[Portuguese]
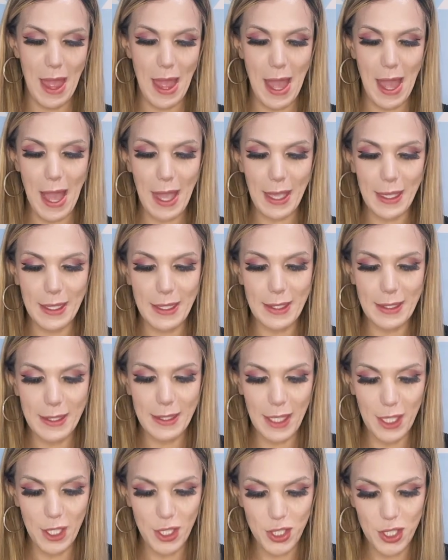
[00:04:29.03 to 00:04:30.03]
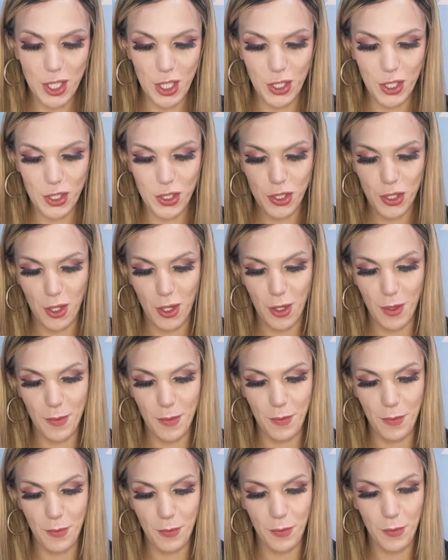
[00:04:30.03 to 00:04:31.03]
Aqui tem, gente, ó.
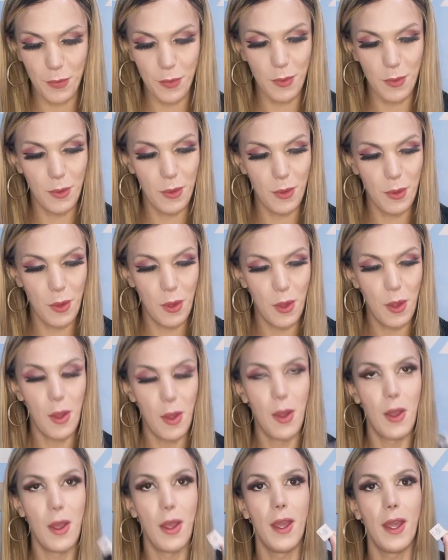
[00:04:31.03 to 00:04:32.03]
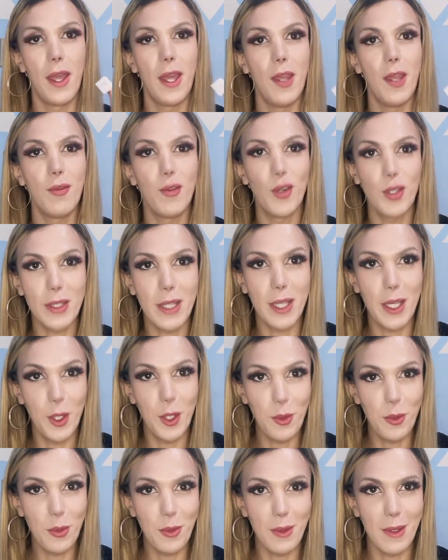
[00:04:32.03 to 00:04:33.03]

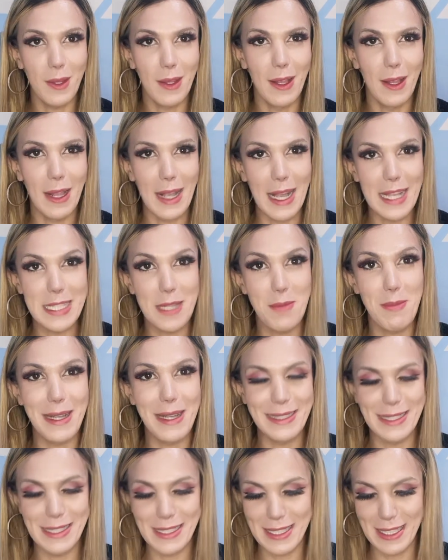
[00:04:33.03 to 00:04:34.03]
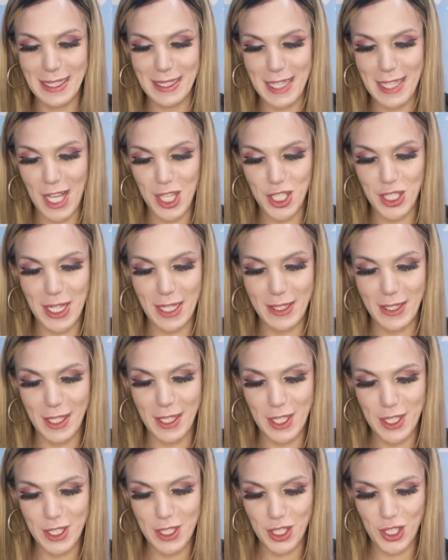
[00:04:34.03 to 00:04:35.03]
Rivotril Casa bata ansiedade na
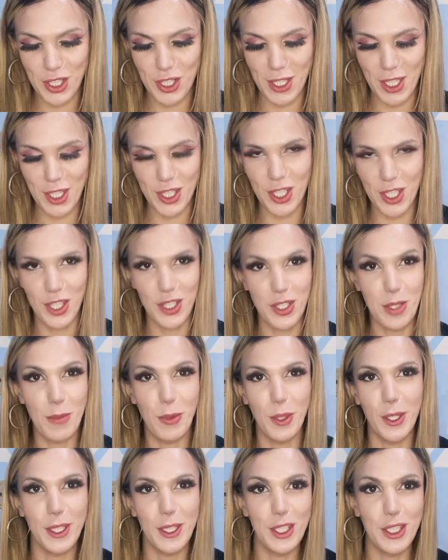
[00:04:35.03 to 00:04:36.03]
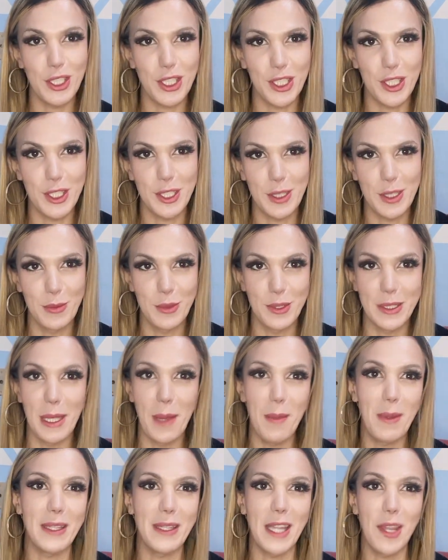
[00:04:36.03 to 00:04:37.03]
transit, né, gente? Importantíssimo.
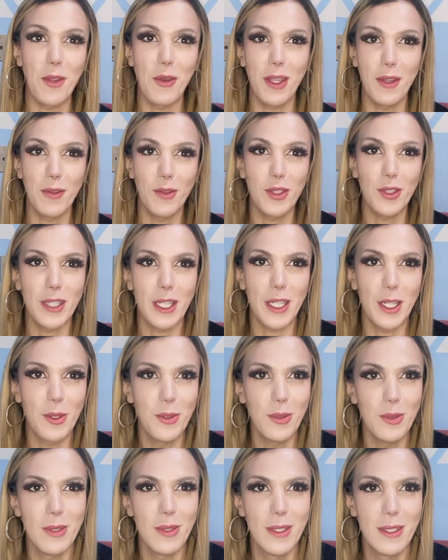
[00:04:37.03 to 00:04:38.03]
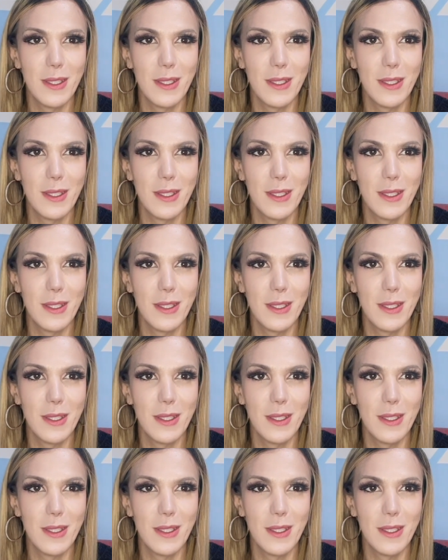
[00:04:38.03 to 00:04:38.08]
Sempre tem o Rivotril